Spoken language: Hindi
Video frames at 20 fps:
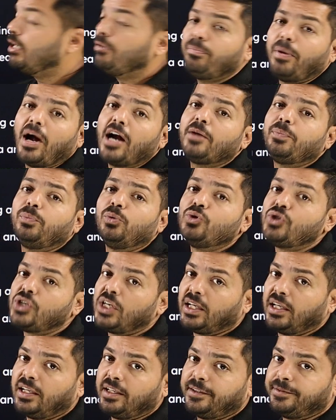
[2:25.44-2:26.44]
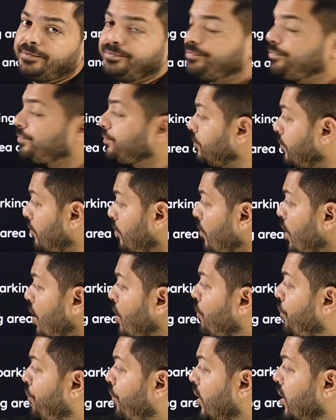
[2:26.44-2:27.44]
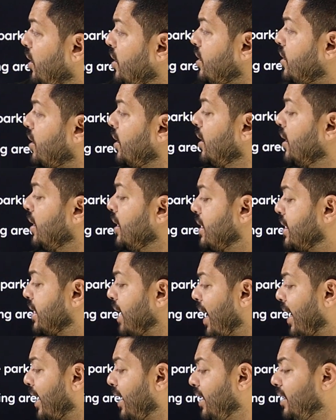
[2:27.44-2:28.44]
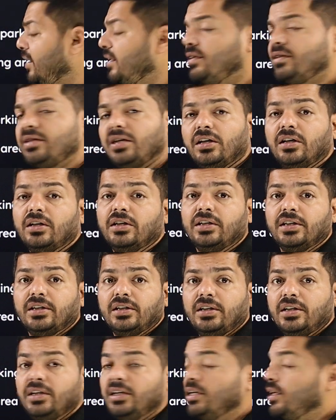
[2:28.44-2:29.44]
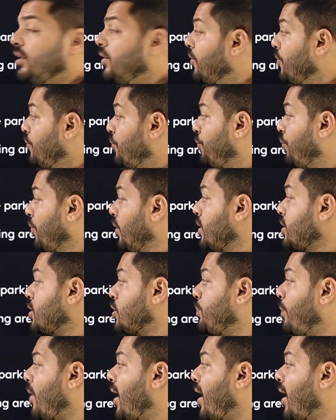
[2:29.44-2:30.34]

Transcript: तीन पार्ट पूछे गए फर्स्ट सेकंड थर्ड फर्स्ट